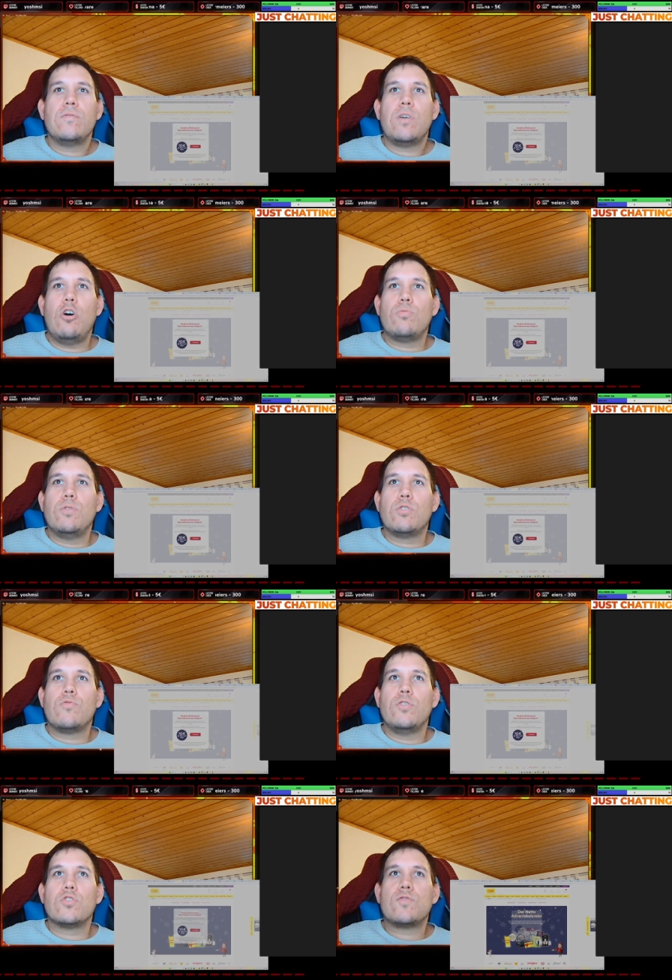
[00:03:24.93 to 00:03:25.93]
auch mit
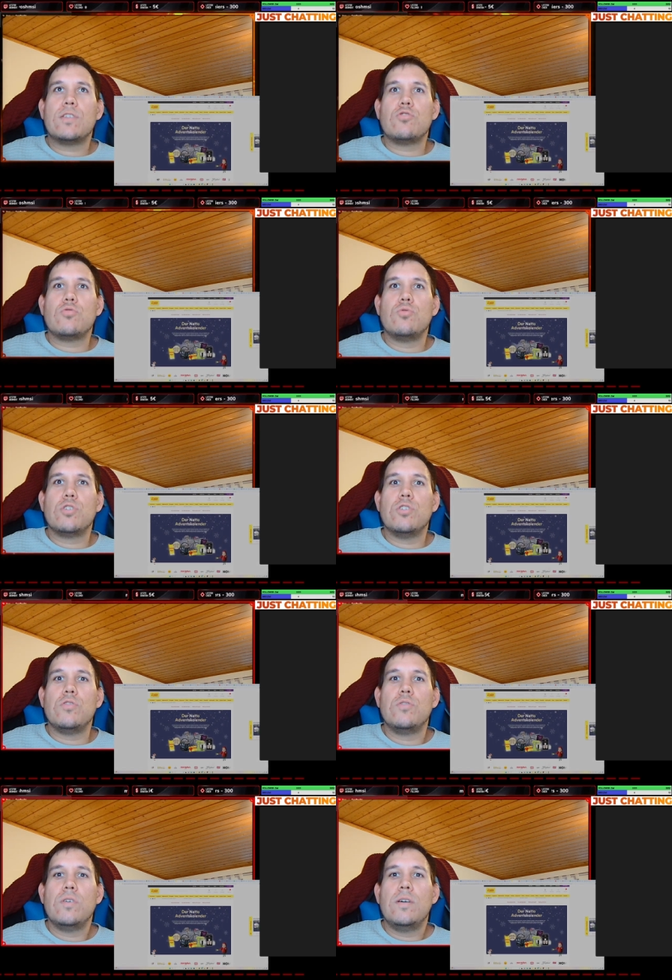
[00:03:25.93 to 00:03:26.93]
24
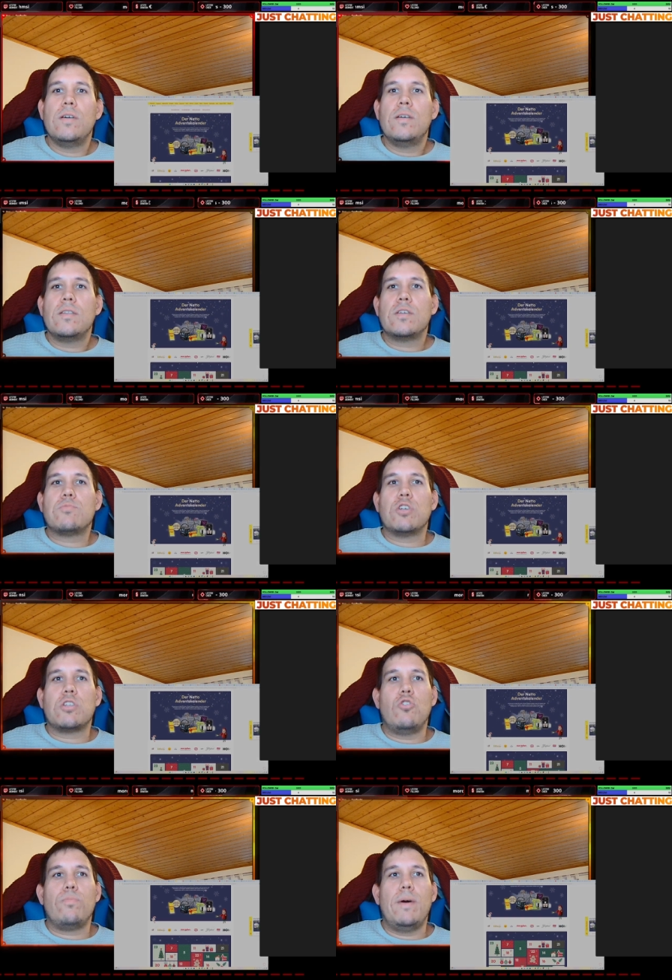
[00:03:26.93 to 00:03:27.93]
Türchen. Da gibt es halt
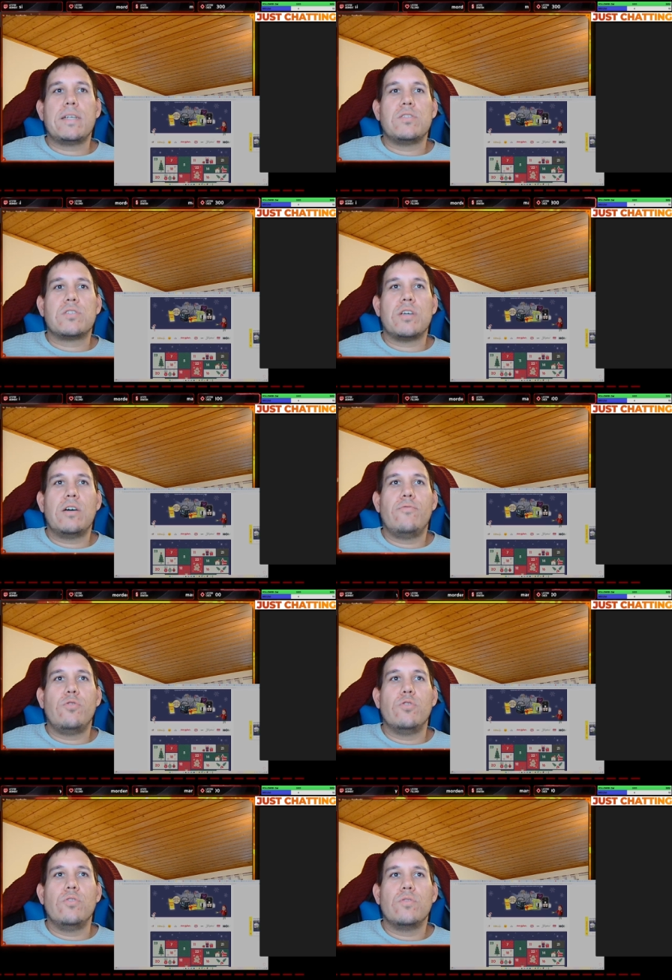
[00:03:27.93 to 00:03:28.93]
auch meistens Sachen
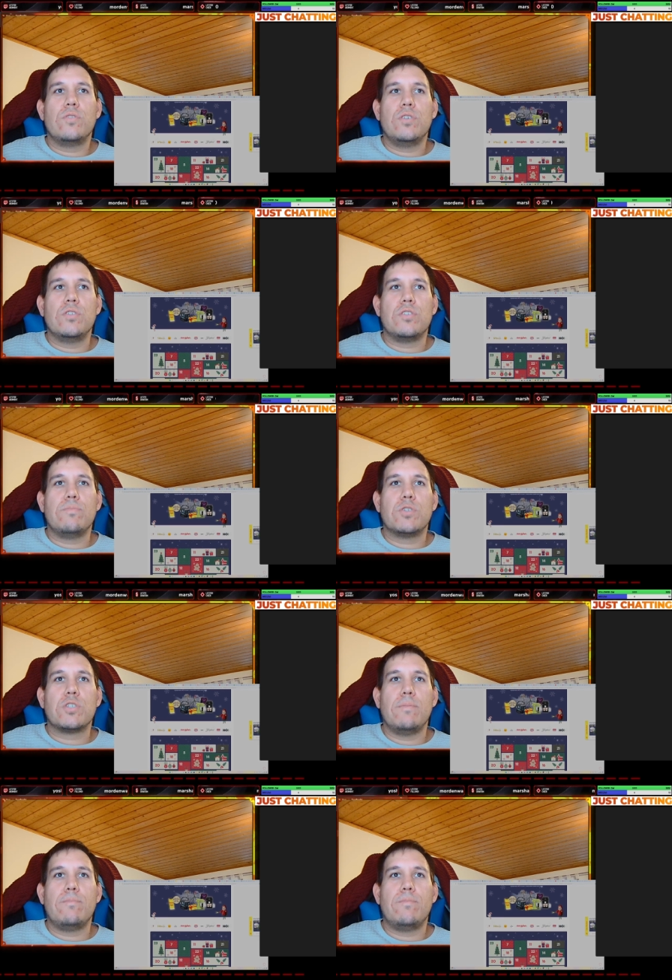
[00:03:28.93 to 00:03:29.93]
von, hier sieht man es
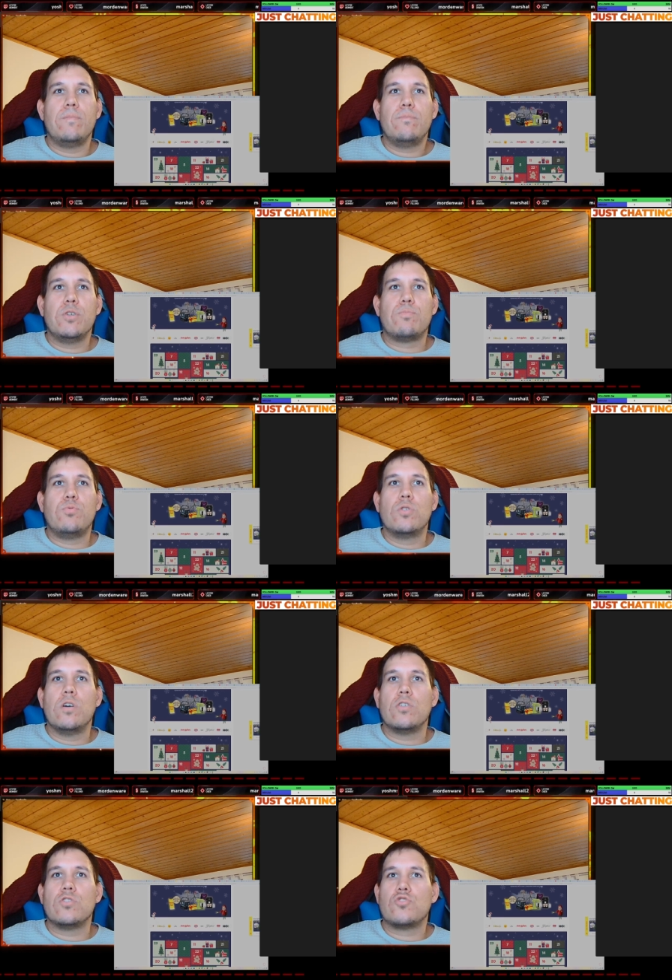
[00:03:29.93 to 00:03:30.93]
ja,
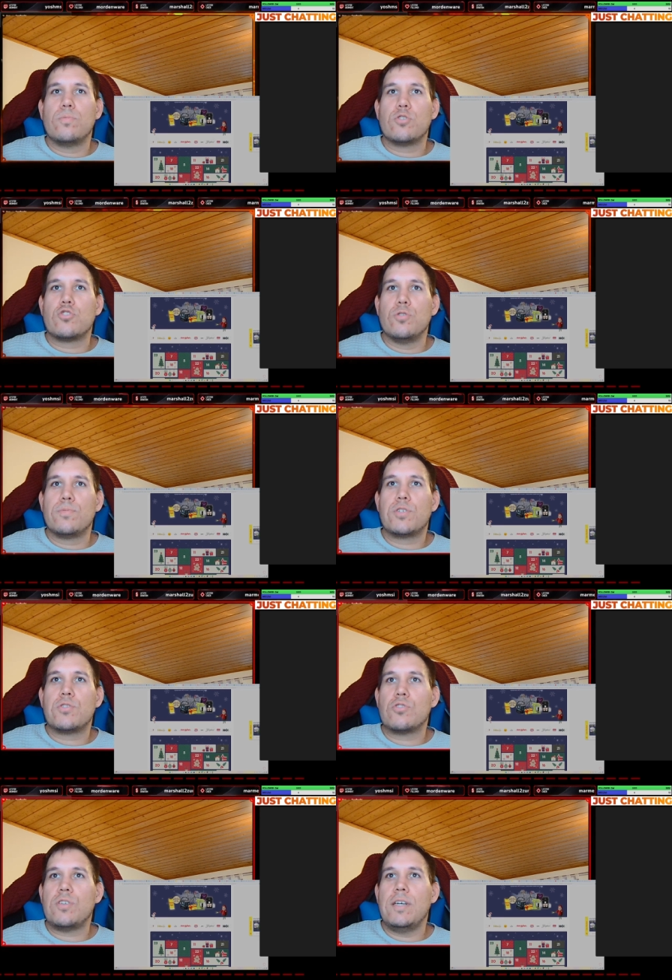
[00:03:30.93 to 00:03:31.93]
Bitburger, Chupa Chups,
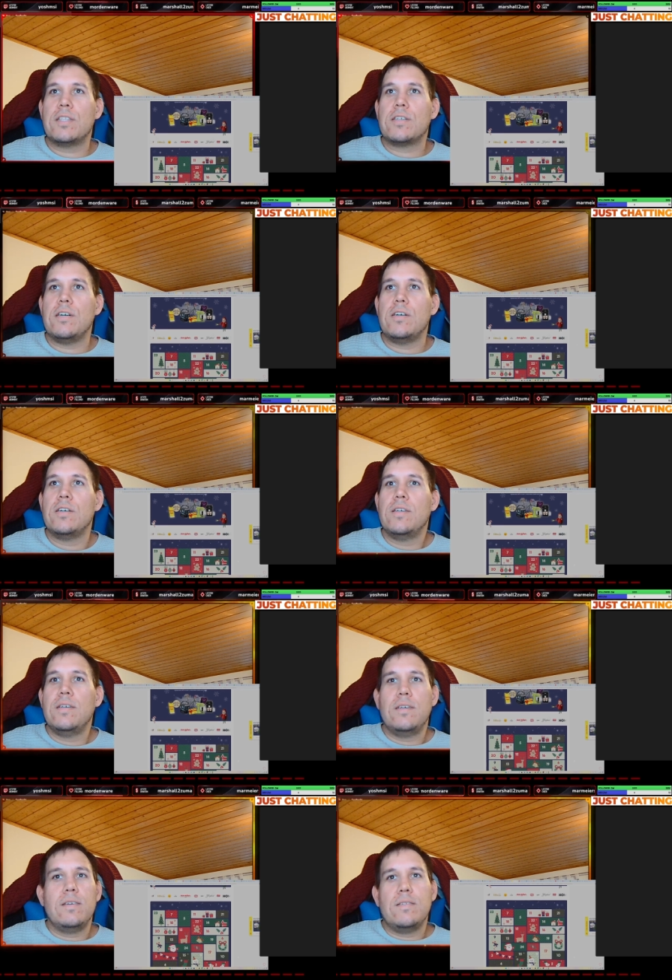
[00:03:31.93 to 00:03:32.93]
Dr. Edgar.
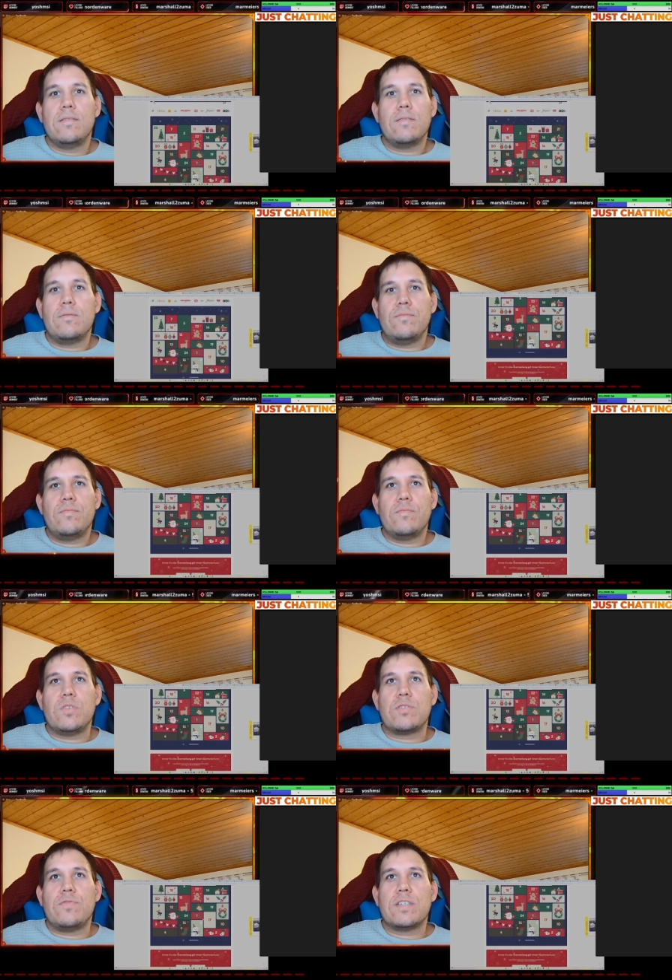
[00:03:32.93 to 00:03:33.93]

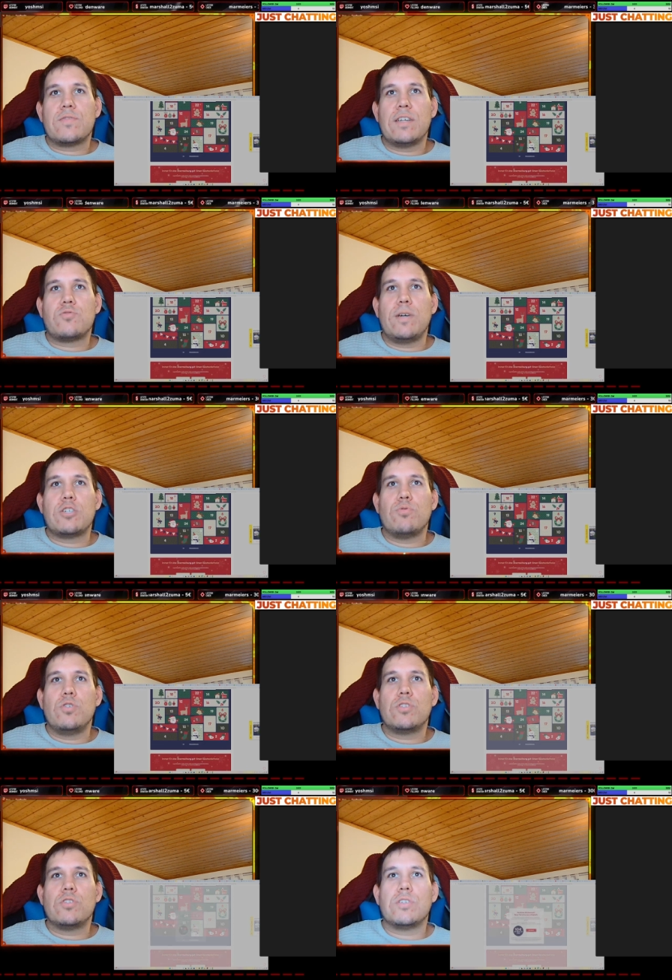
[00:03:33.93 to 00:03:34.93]
Was, was war zum Beispiel
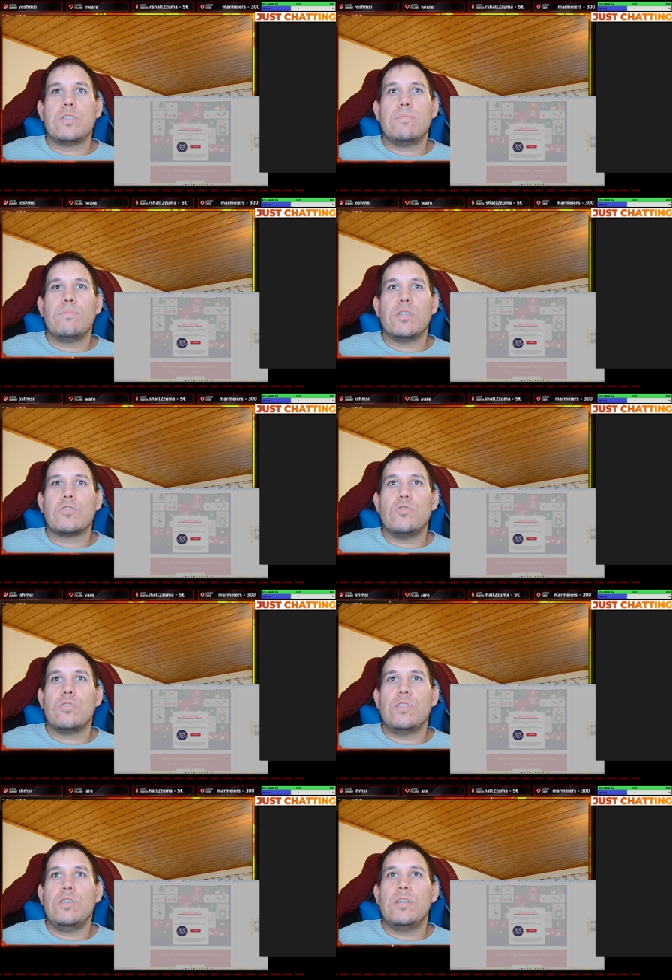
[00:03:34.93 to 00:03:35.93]
heute drin? Sieht man das
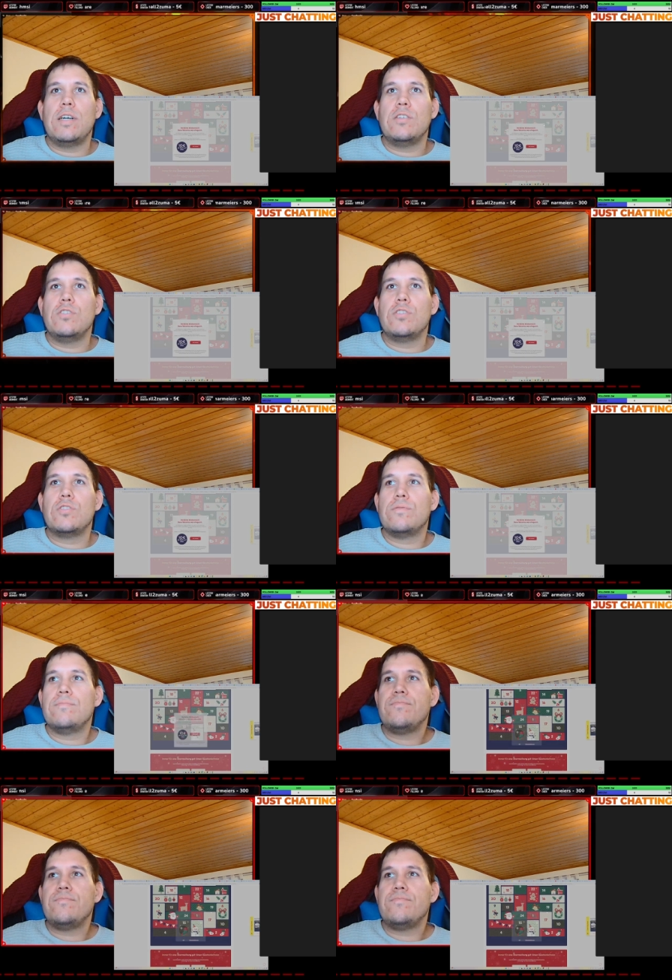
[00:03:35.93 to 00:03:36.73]
noch? Nee, leider nicht.